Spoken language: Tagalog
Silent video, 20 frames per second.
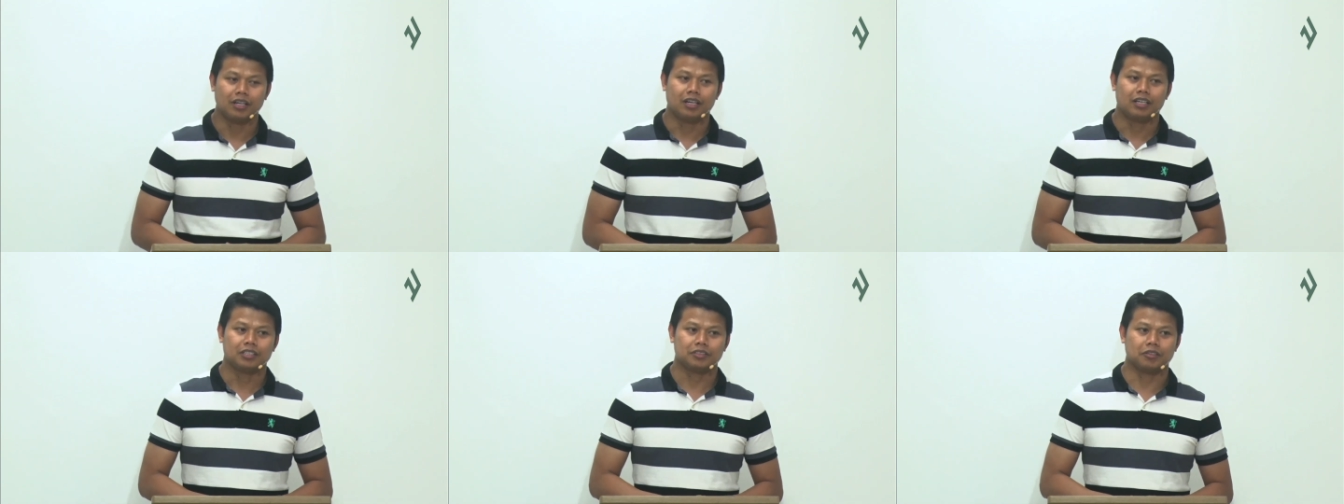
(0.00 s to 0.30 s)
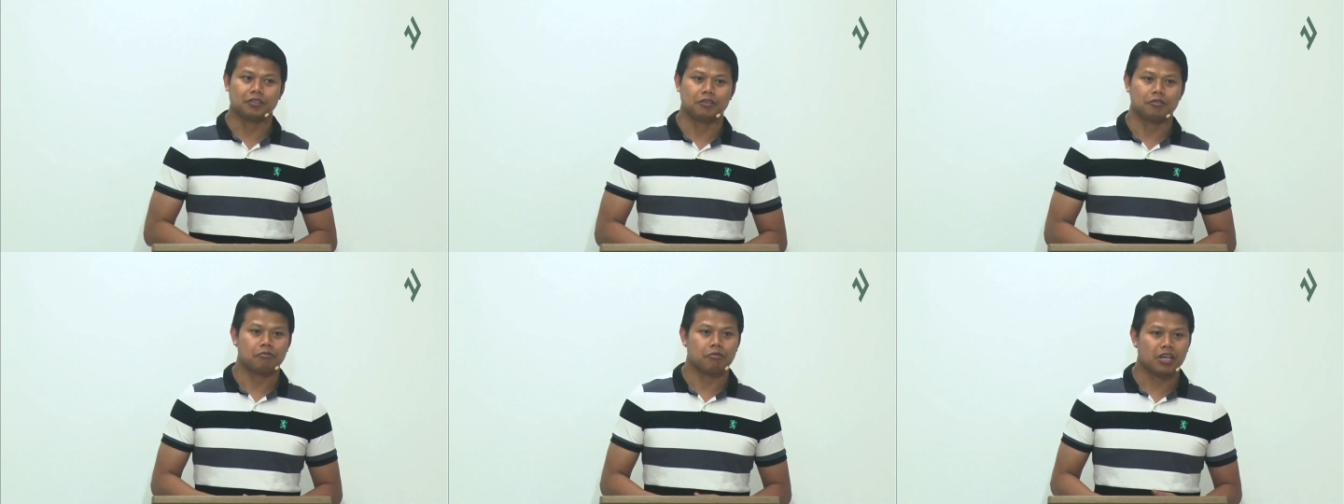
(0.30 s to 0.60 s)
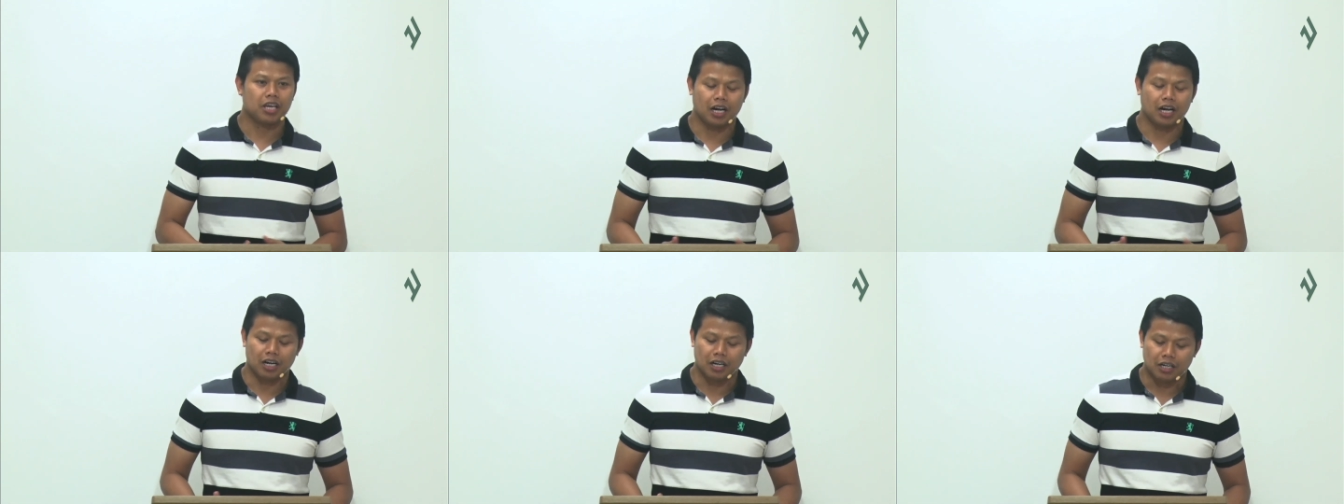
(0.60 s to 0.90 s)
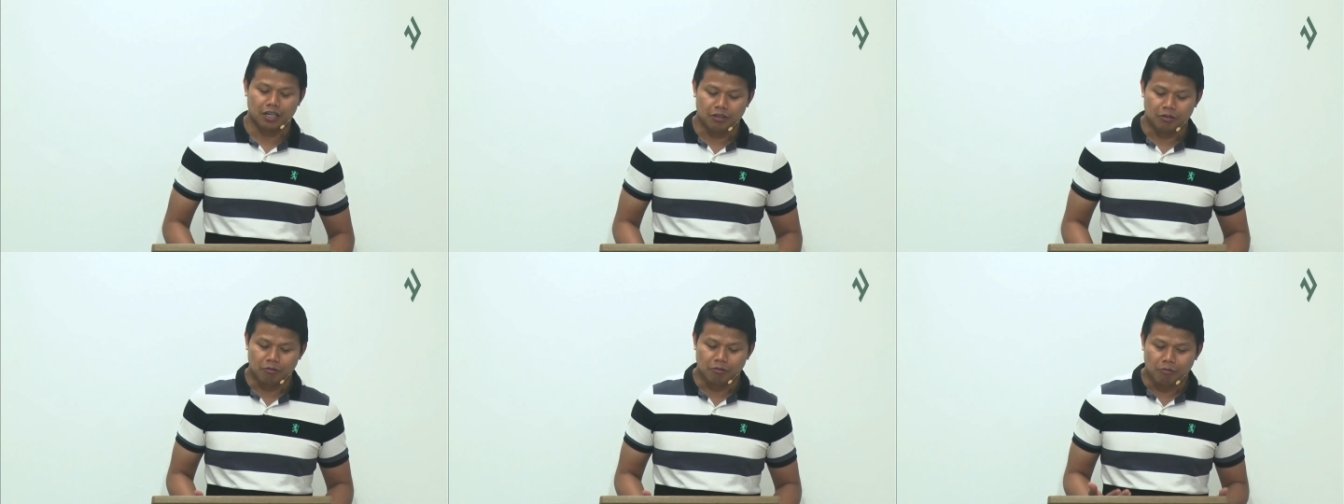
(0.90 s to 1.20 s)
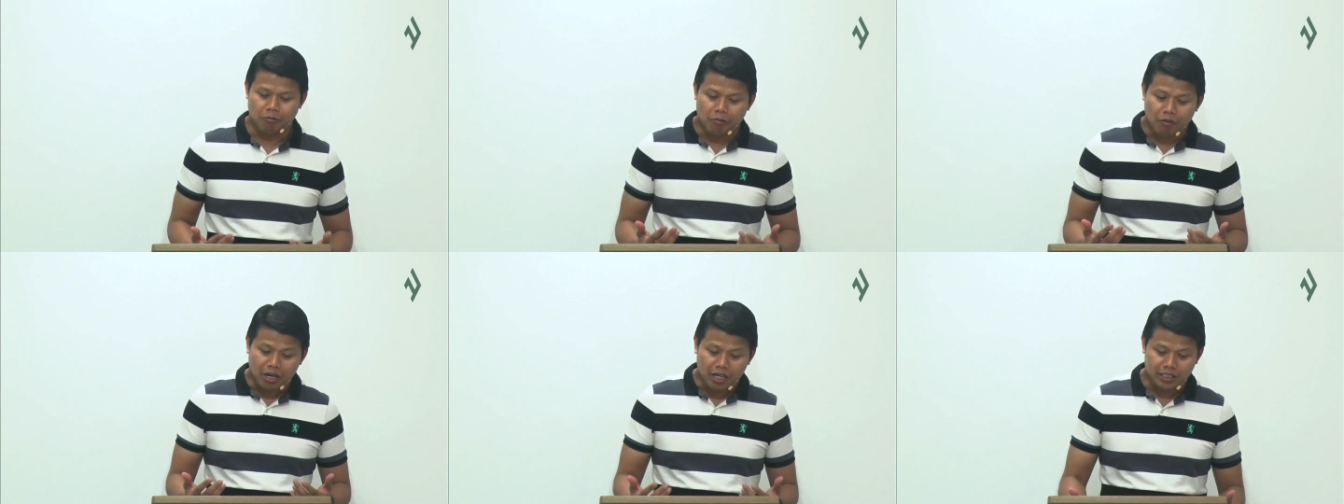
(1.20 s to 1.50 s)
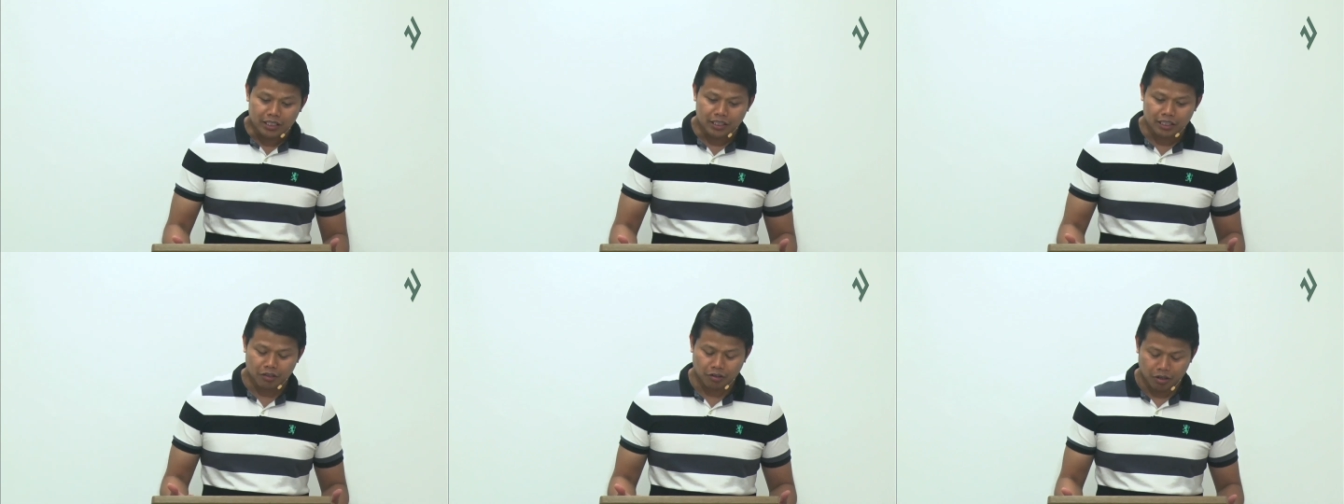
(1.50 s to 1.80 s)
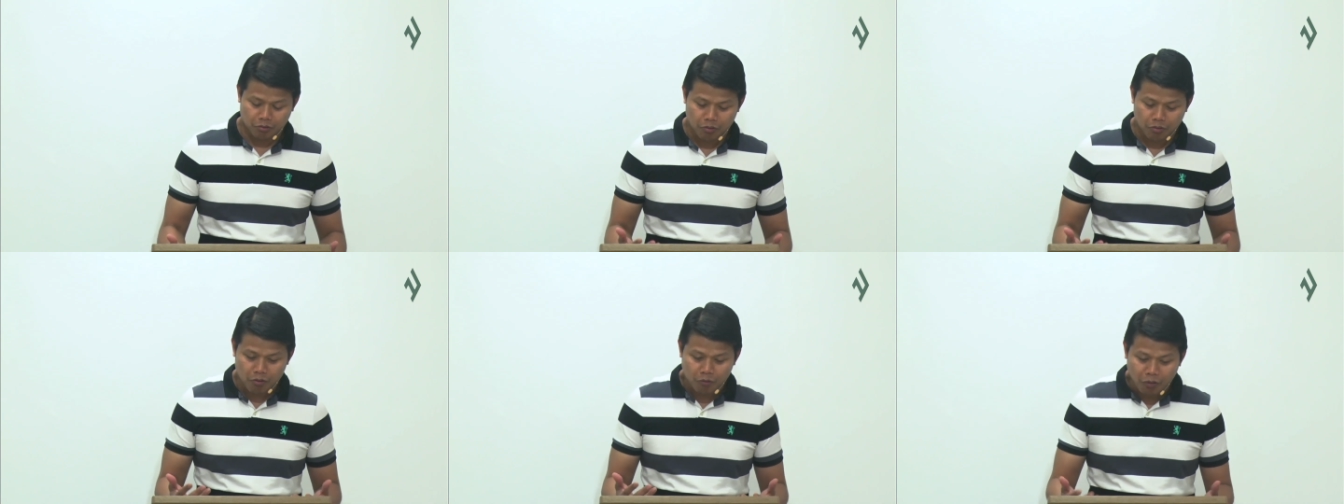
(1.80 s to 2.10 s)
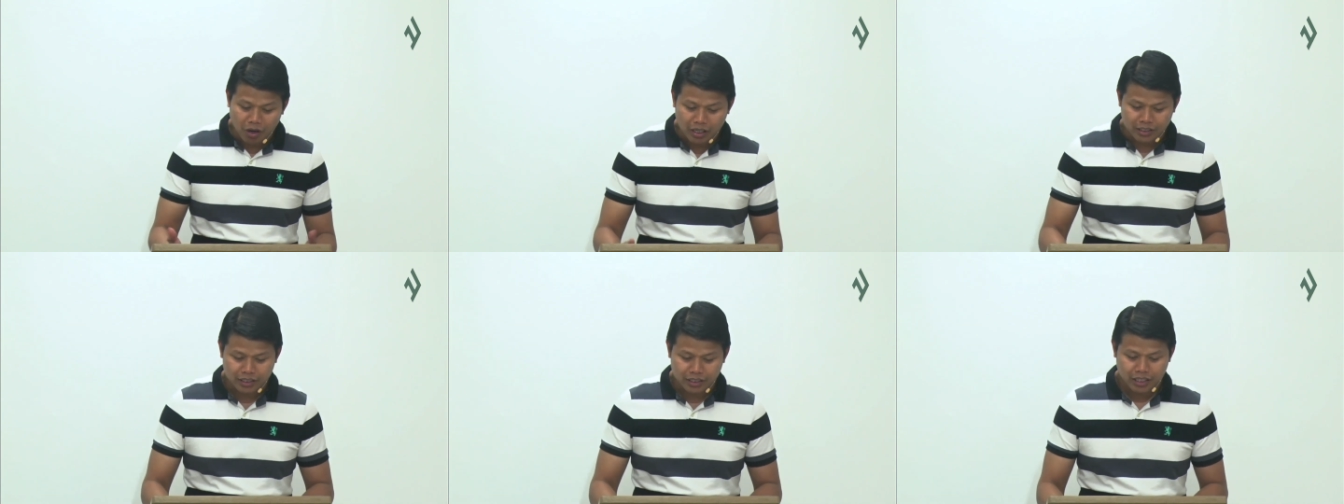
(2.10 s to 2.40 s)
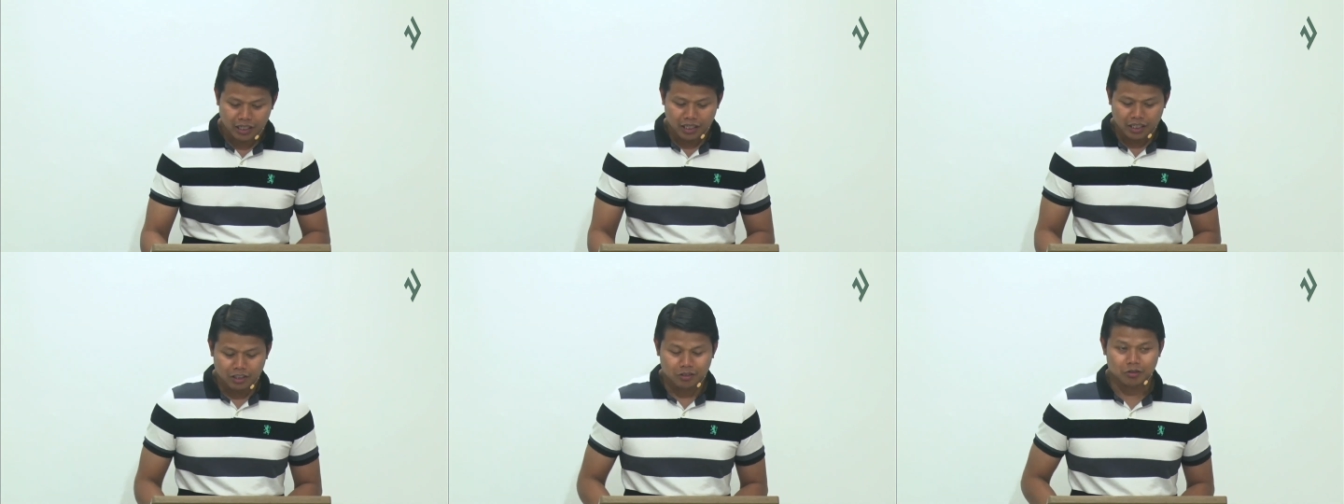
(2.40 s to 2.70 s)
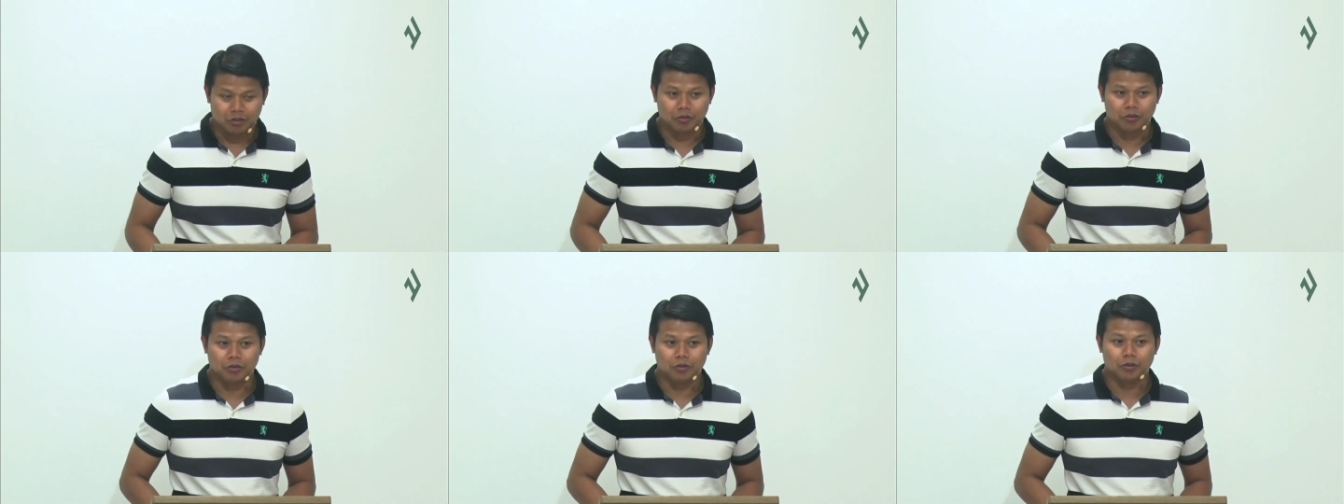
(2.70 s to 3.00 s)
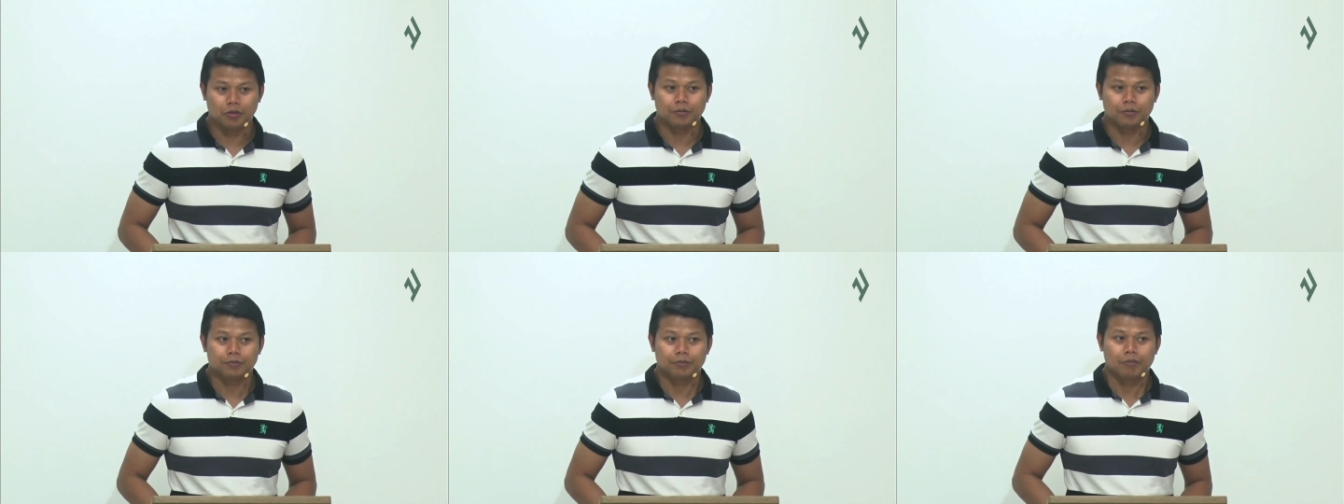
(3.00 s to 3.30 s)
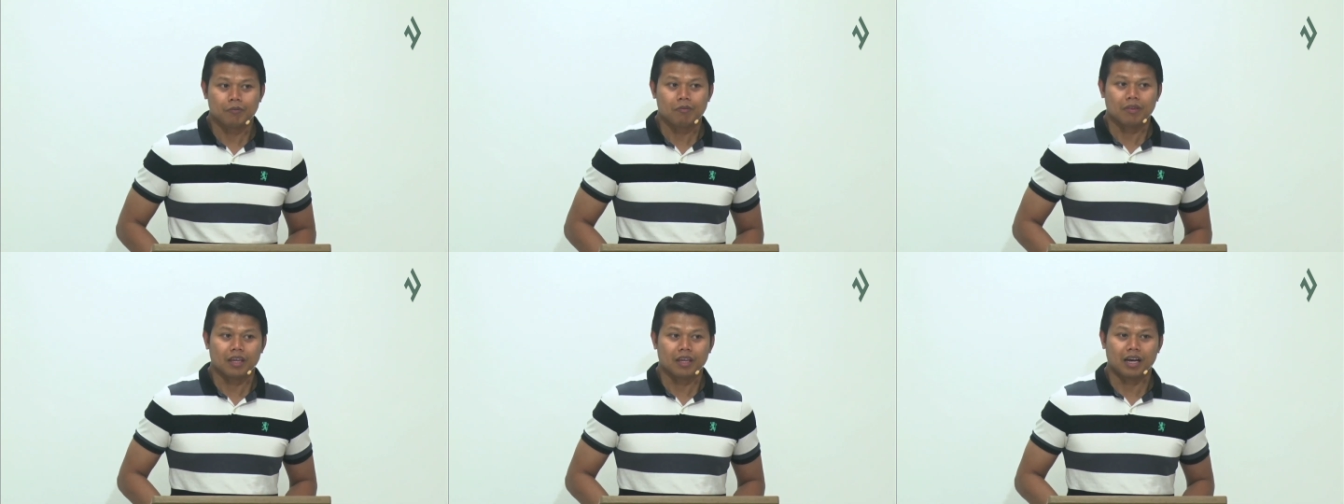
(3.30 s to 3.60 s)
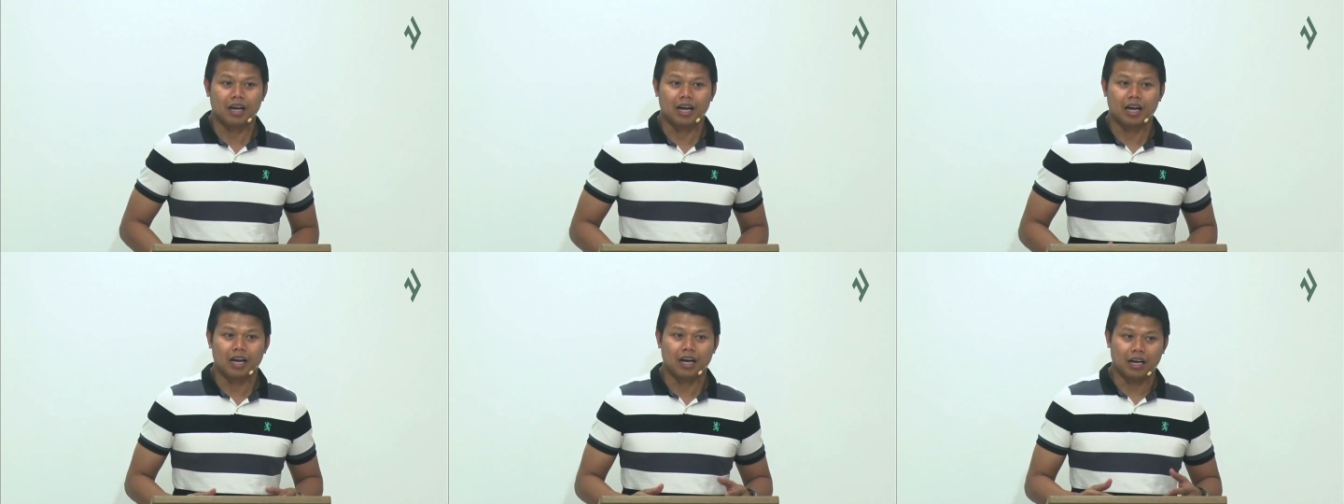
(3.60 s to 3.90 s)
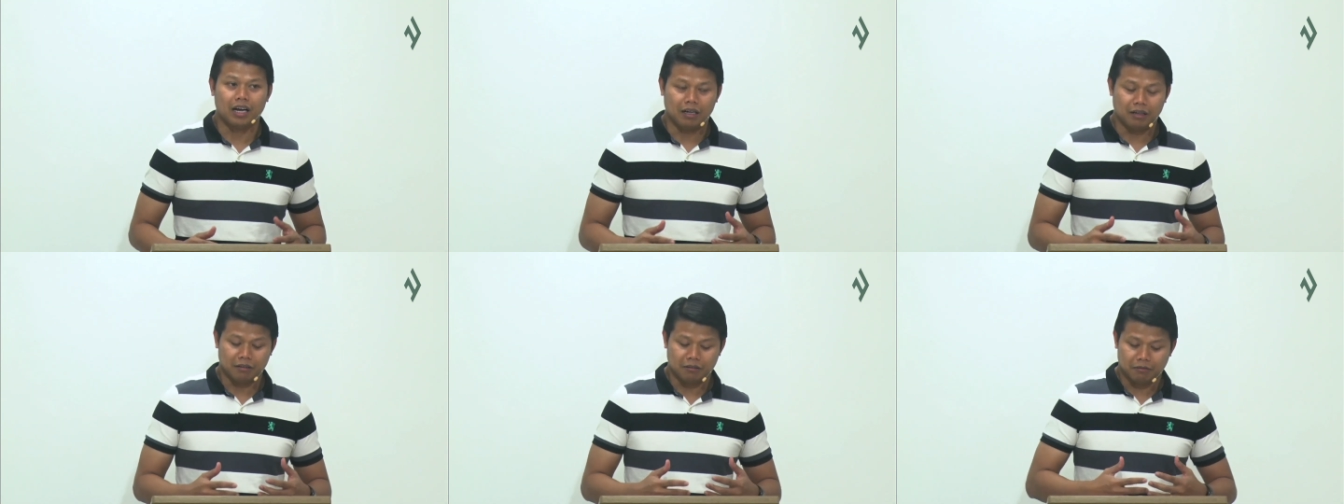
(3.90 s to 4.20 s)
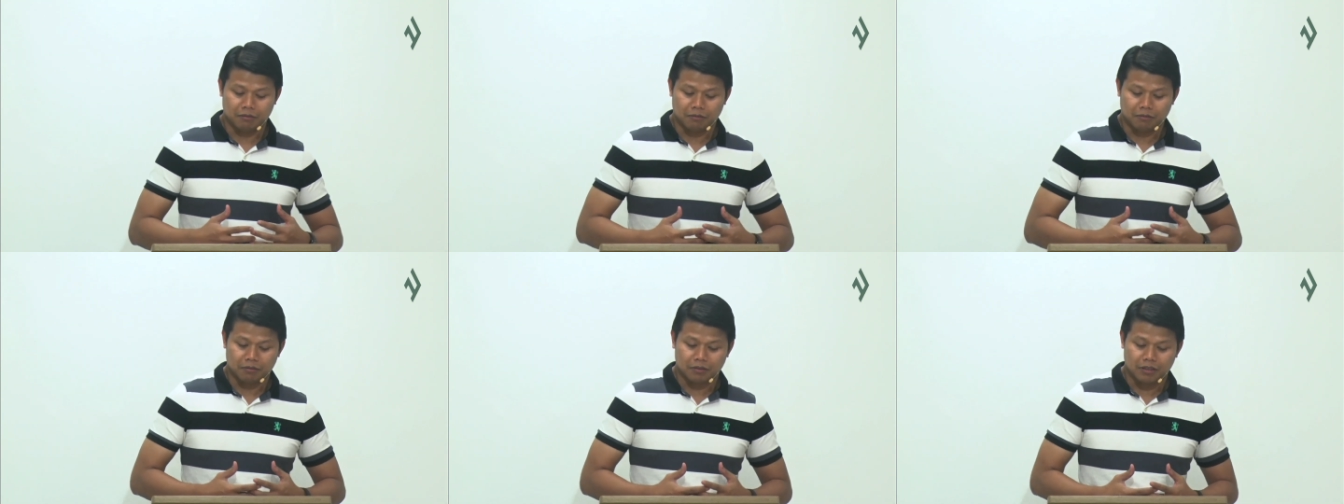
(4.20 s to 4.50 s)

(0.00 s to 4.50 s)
So we are one uh, we want to uh,